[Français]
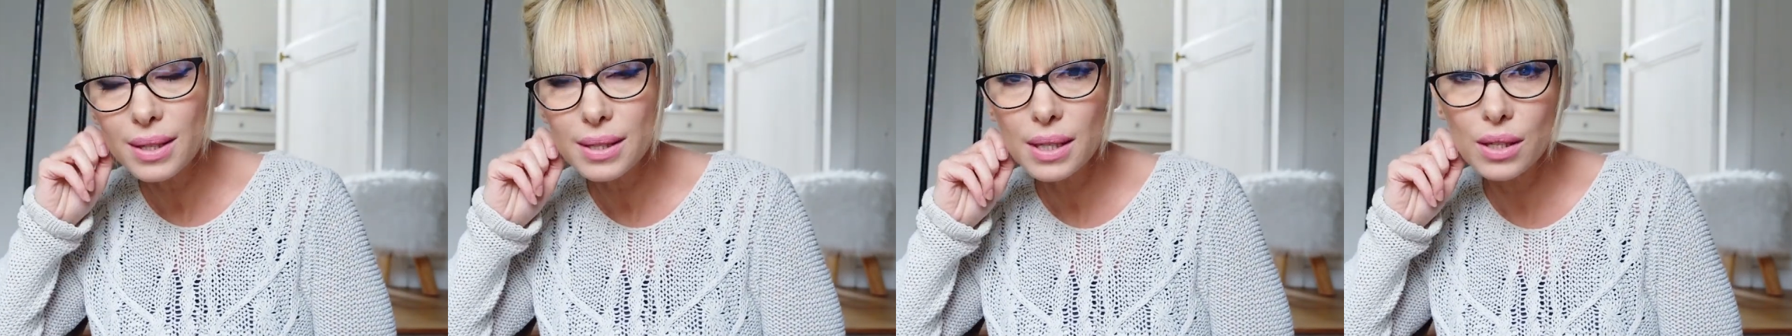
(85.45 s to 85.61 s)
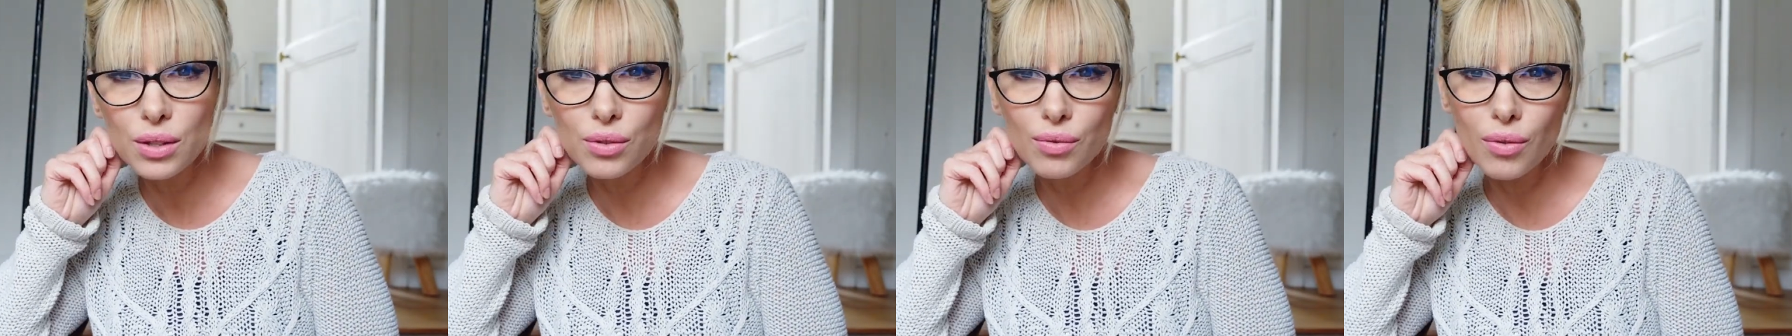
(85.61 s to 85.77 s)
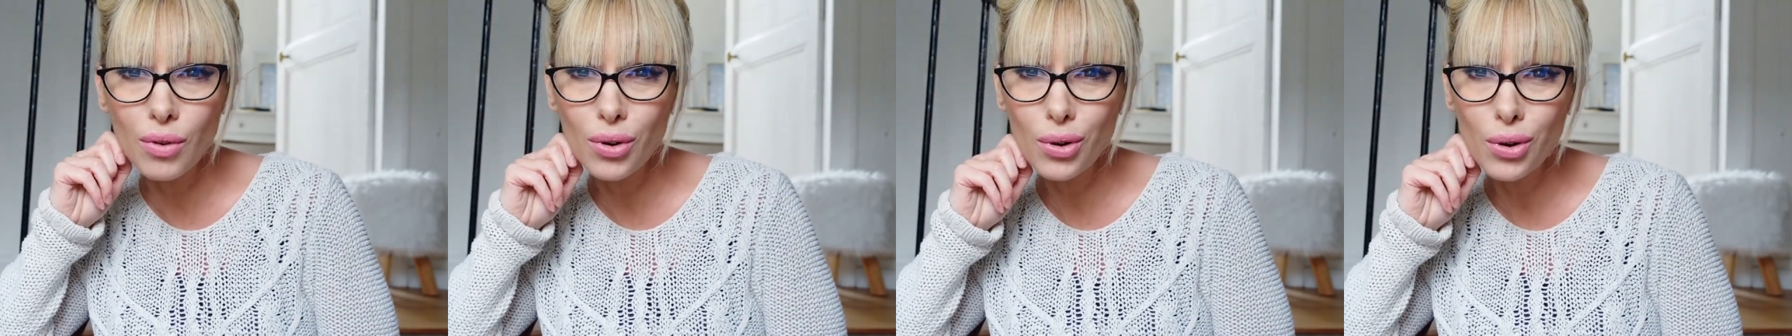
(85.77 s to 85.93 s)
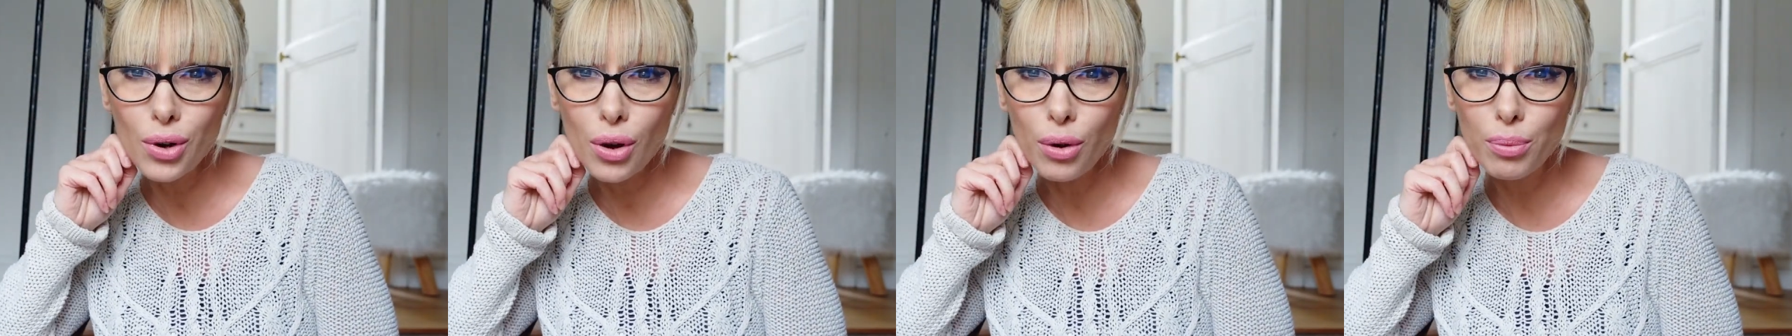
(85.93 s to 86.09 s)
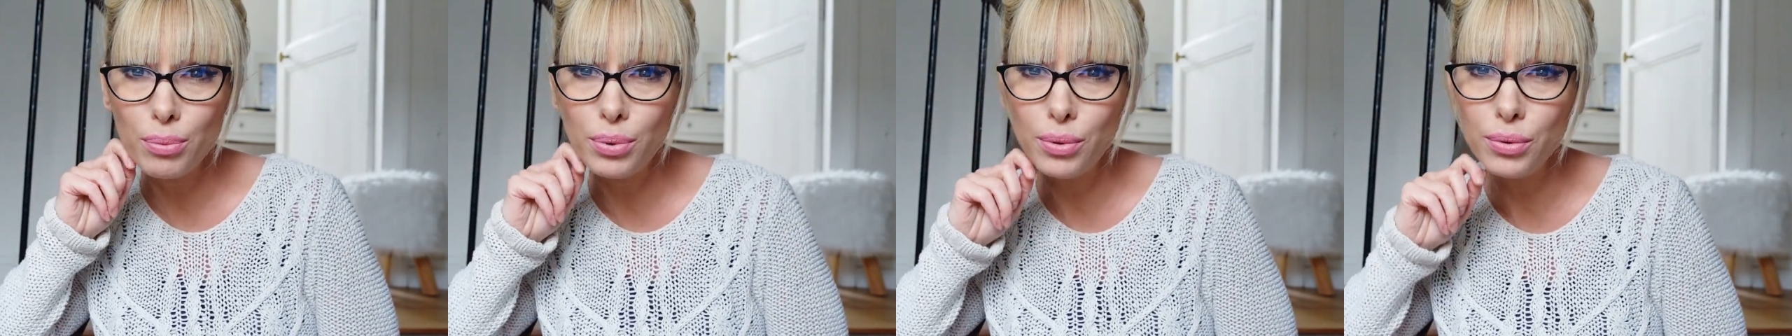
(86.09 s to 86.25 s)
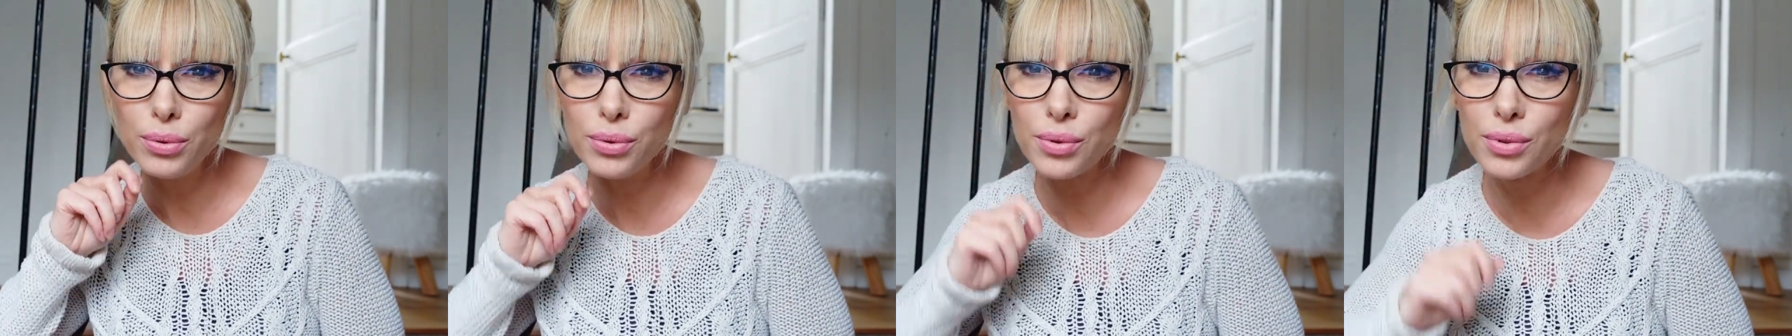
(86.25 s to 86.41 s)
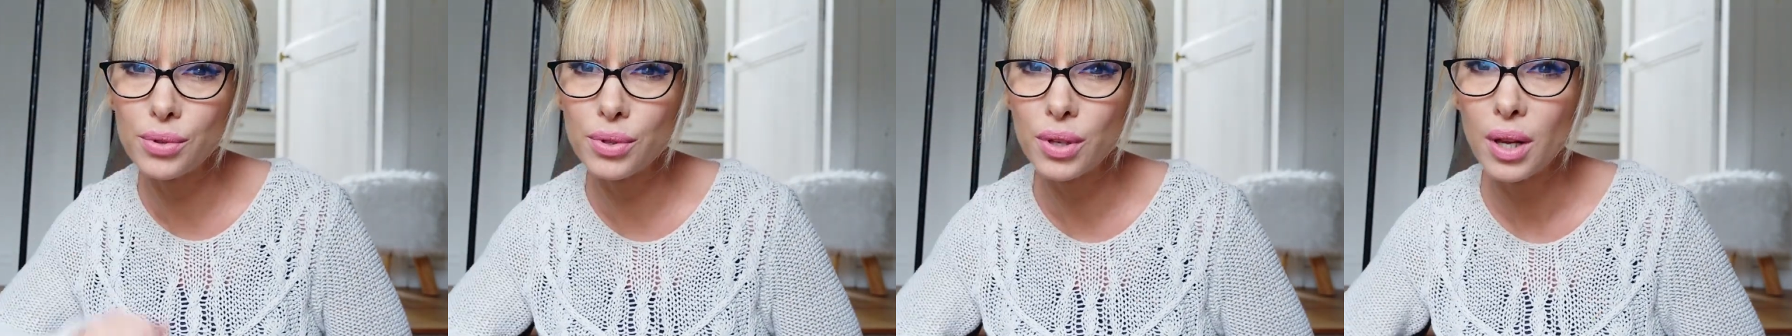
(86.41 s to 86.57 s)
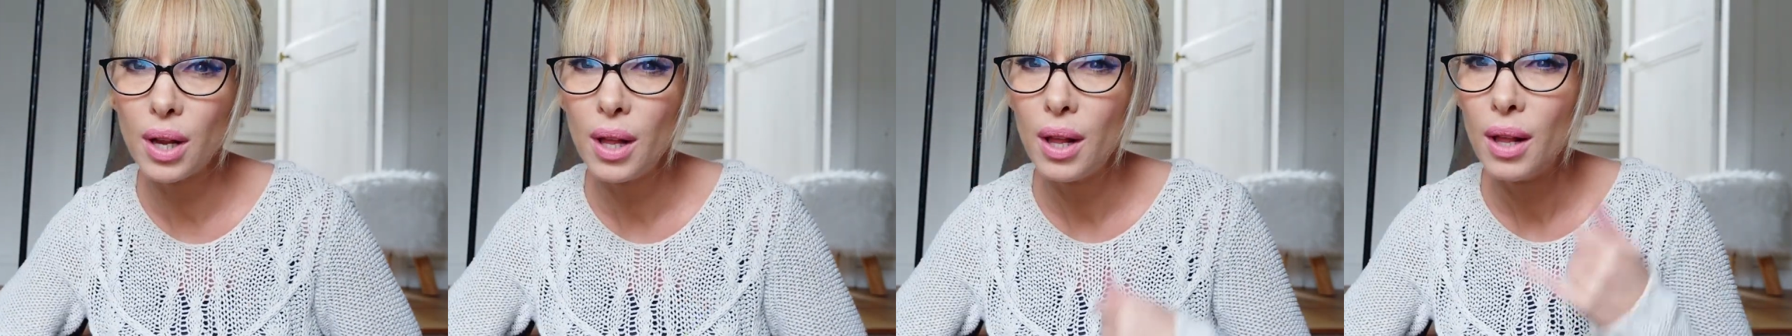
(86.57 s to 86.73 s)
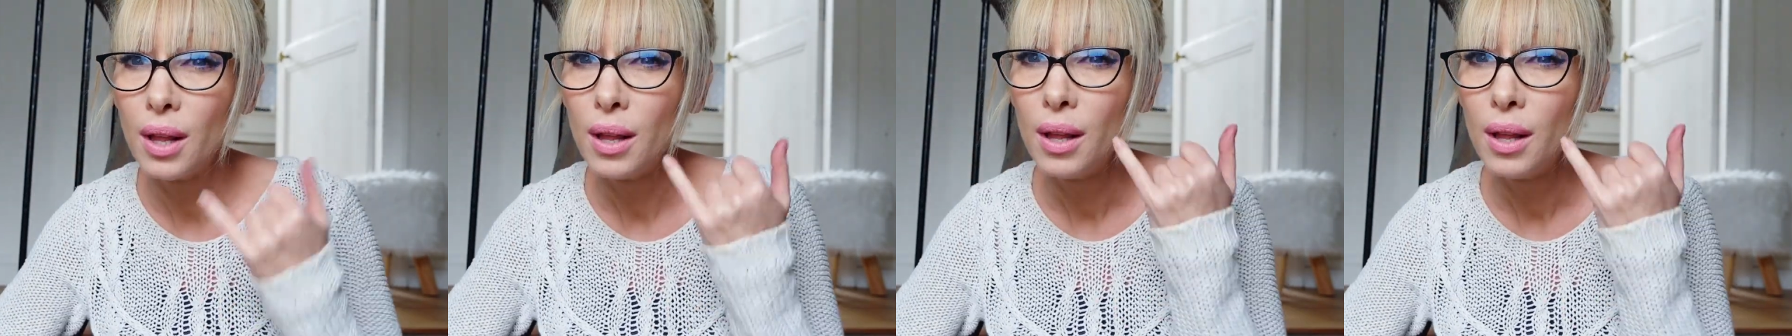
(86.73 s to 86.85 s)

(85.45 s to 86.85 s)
ça se voit encore plus